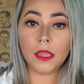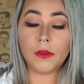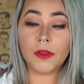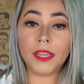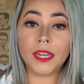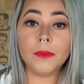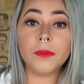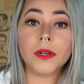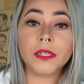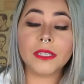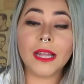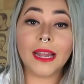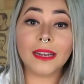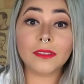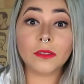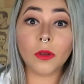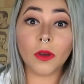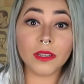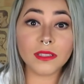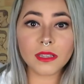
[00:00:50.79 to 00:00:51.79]
Eu queria
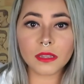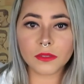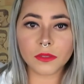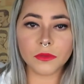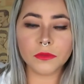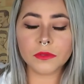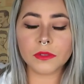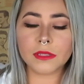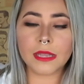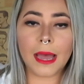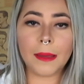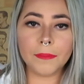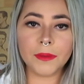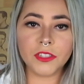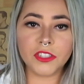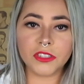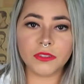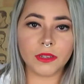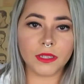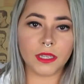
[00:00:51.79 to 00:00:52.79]
abordar dois assuntos
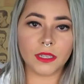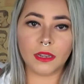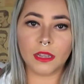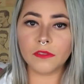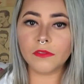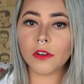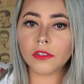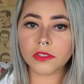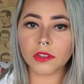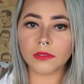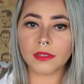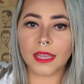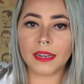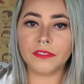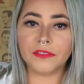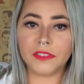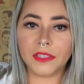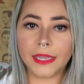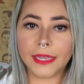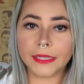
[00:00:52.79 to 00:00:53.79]
rapidinho aqui, nem vou soltar a
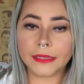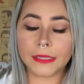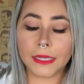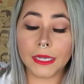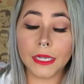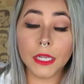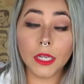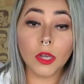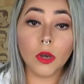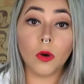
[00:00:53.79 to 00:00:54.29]
vinheta.